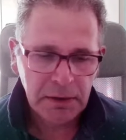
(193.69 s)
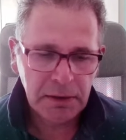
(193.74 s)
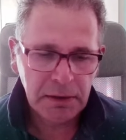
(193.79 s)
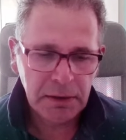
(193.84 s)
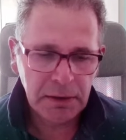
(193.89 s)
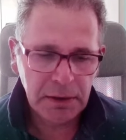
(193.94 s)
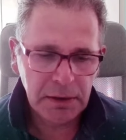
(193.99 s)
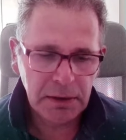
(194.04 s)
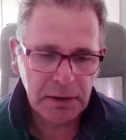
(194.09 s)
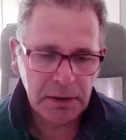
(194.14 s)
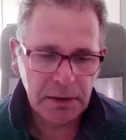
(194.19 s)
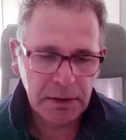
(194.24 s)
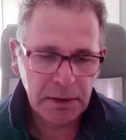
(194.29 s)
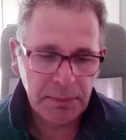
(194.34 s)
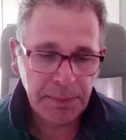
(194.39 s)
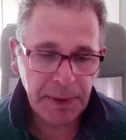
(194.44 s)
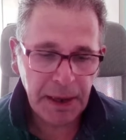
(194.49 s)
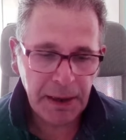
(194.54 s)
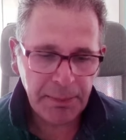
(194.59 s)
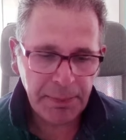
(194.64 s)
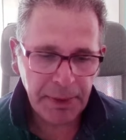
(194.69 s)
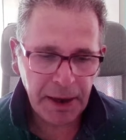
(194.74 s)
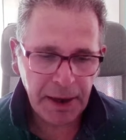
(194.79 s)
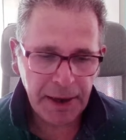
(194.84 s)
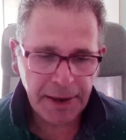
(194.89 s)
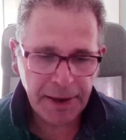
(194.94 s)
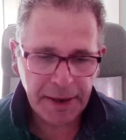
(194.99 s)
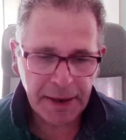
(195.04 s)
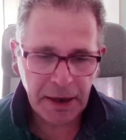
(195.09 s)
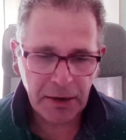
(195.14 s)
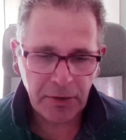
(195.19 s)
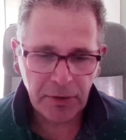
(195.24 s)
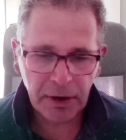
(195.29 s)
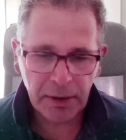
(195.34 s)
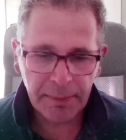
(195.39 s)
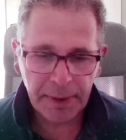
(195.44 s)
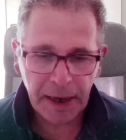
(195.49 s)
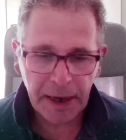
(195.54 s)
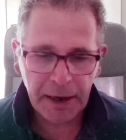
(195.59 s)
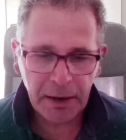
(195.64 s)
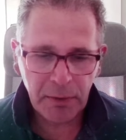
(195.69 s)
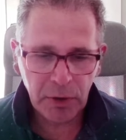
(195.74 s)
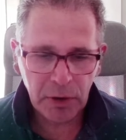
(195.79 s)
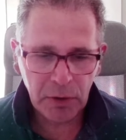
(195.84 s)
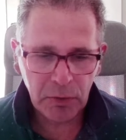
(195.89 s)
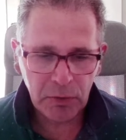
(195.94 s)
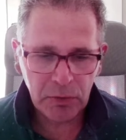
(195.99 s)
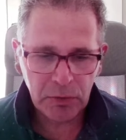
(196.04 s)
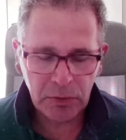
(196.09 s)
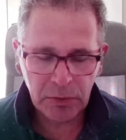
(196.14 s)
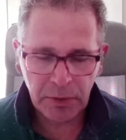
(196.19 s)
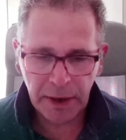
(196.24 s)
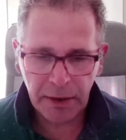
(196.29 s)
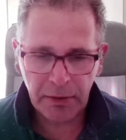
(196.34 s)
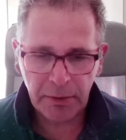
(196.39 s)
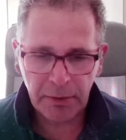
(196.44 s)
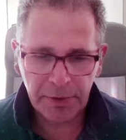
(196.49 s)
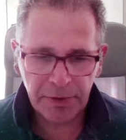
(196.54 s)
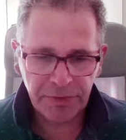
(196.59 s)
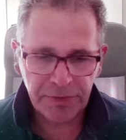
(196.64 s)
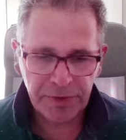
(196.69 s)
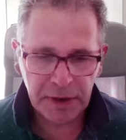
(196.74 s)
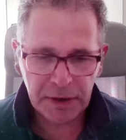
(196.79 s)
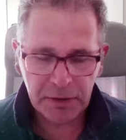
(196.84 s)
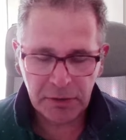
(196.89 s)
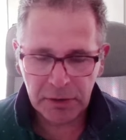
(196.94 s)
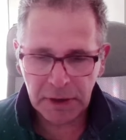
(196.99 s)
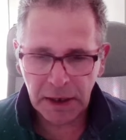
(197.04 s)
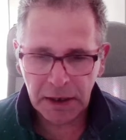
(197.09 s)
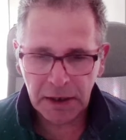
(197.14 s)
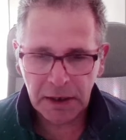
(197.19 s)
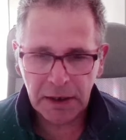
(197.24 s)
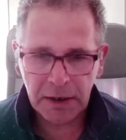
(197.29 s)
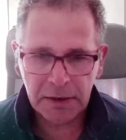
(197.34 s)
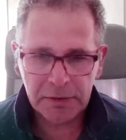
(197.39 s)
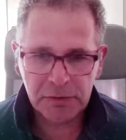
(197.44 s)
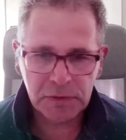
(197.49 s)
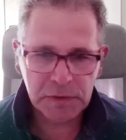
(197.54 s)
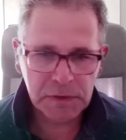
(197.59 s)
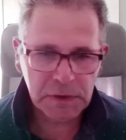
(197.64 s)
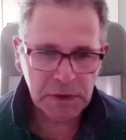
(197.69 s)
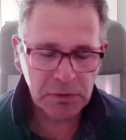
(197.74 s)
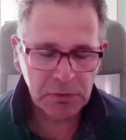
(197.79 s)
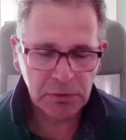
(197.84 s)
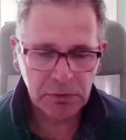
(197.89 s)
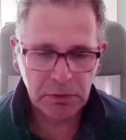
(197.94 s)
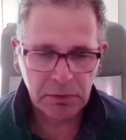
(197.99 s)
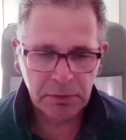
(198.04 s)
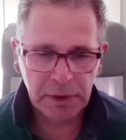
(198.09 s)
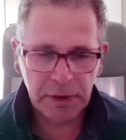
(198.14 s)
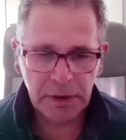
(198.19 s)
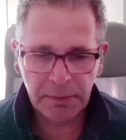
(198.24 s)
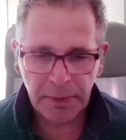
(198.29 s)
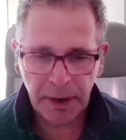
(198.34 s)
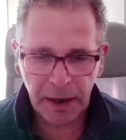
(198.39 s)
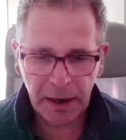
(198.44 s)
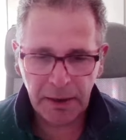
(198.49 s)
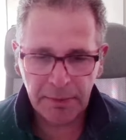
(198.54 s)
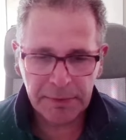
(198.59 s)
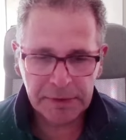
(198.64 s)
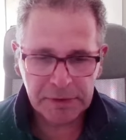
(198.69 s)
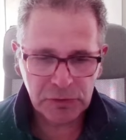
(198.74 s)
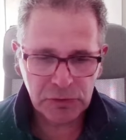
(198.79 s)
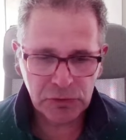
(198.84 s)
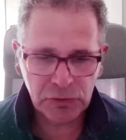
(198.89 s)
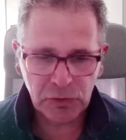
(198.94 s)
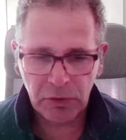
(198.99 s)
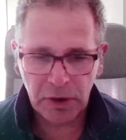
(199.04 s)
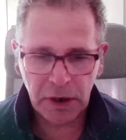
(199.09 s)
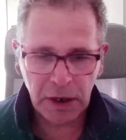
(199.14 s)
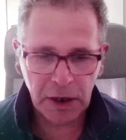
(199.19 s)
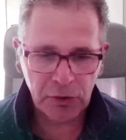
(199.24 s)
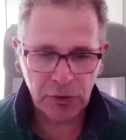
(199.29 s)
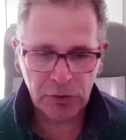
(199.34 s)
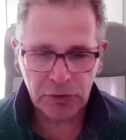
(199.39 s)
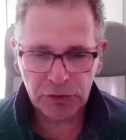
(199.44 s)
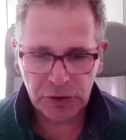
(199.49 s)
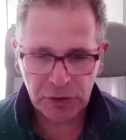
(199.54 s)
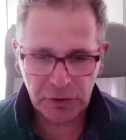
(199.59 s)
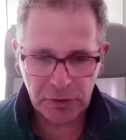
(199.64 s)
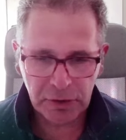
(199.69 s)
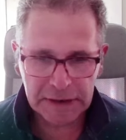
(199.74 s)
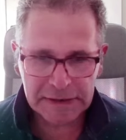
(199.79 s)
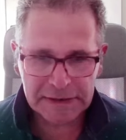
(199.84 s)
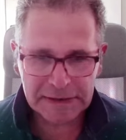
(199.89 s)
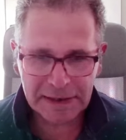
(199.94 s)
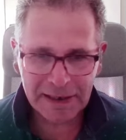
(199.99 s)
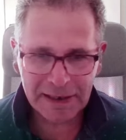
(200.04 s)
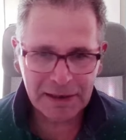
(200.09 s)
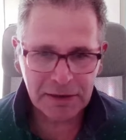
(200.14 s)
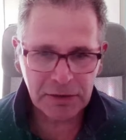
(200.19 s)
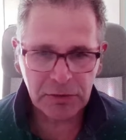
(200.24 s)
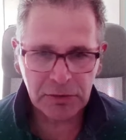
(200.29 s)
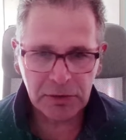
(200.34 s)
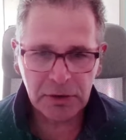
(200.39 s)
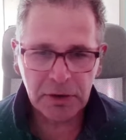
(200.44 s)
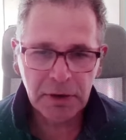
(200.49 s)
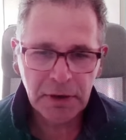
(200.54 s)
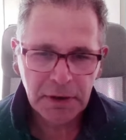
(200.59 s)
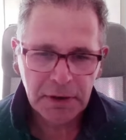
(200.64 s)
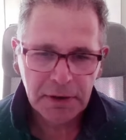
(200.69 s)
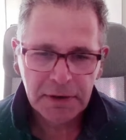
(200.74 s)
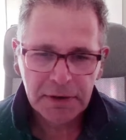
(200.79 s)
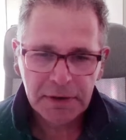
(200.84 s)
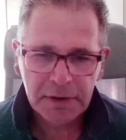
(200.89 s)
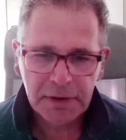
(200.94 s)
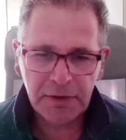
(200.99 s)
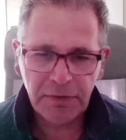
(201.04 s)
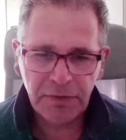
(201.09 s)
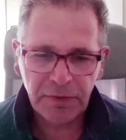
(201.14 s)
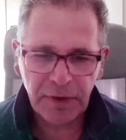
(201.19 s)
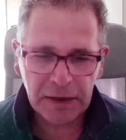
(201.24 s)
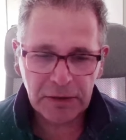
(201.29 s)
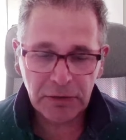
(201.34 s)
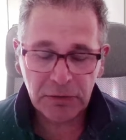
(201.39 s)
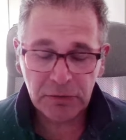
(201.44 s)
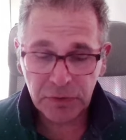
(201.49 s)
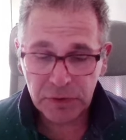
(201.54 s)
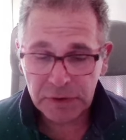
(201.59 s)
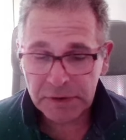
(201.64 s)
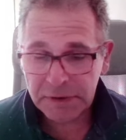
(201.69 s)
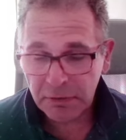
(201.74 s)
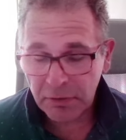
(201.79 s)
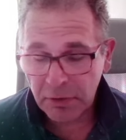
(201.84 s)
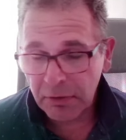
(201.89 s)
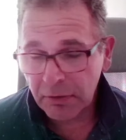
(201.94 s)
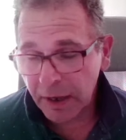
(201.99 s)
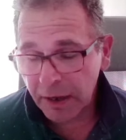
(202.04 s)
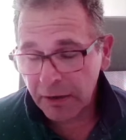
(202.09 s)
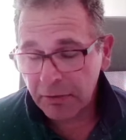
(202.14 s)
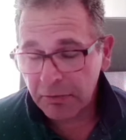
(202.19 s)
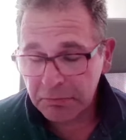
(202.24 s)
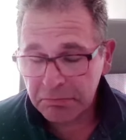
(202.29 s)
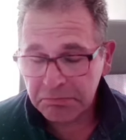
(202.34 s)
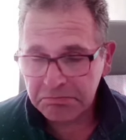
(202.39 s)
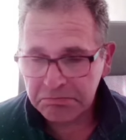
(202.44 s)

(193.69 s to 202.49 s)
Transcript: di, di, Pepa, è chiaro che magari qualcuno ecco, ha preferito andare sul sicuro, quindi Mari ha messo solo la croce, non ha scritto di fatto forse quello è,